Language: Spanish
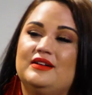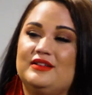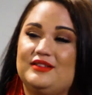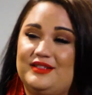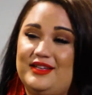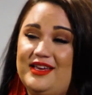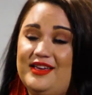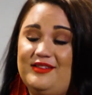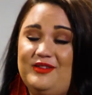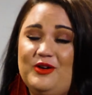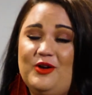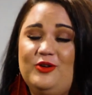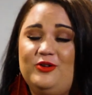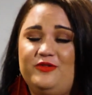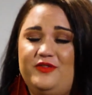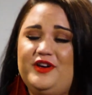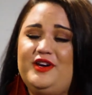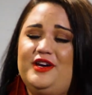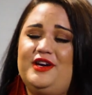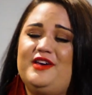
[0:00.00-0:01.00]
Se te
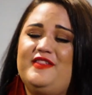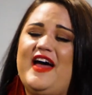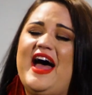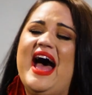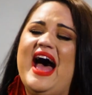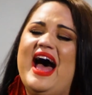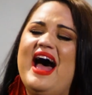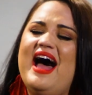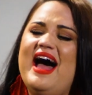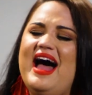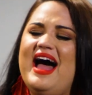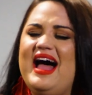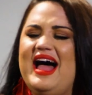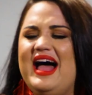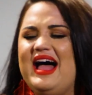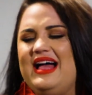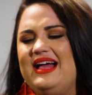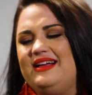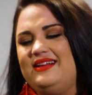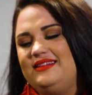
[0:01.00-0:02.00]

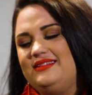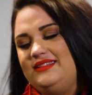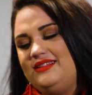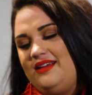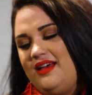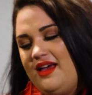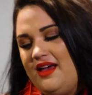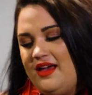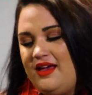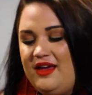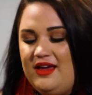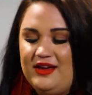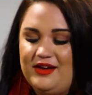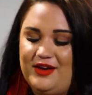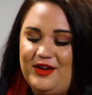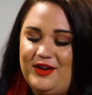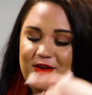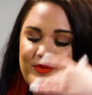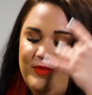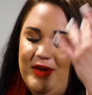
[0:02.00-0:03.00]
olvida
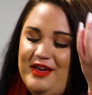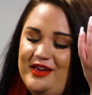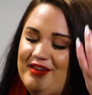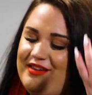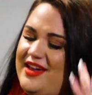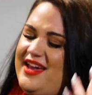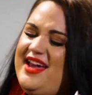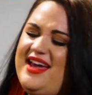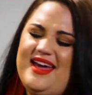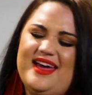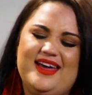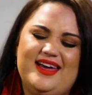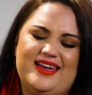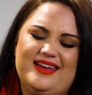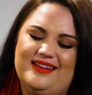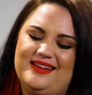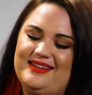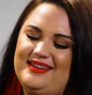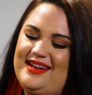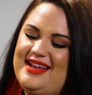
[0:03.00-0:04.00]
que me
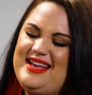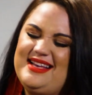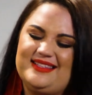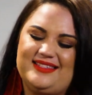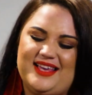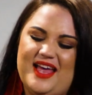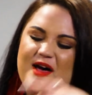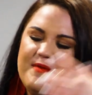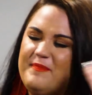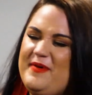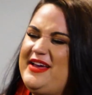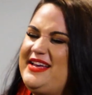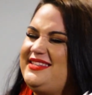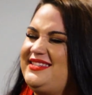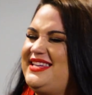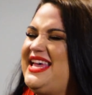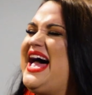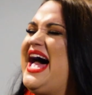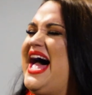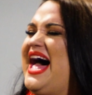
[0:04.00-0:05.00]
quieres a
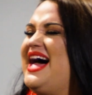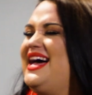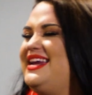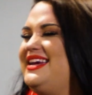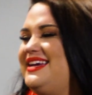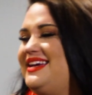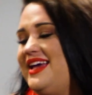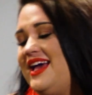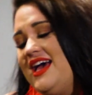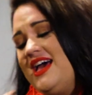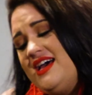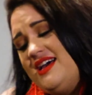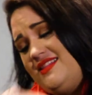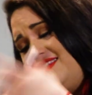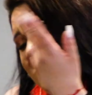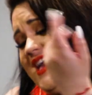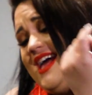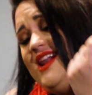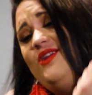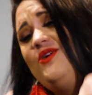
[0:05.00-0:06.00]
pesar
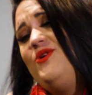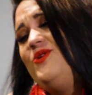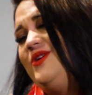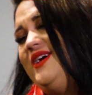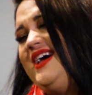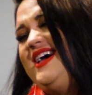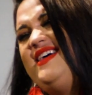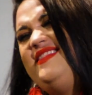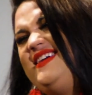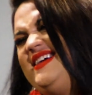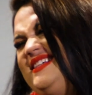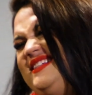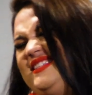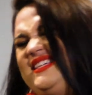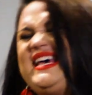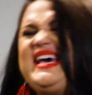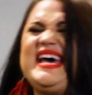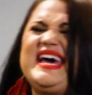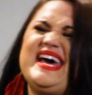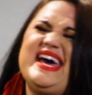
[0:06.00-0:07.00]
de lo que dices,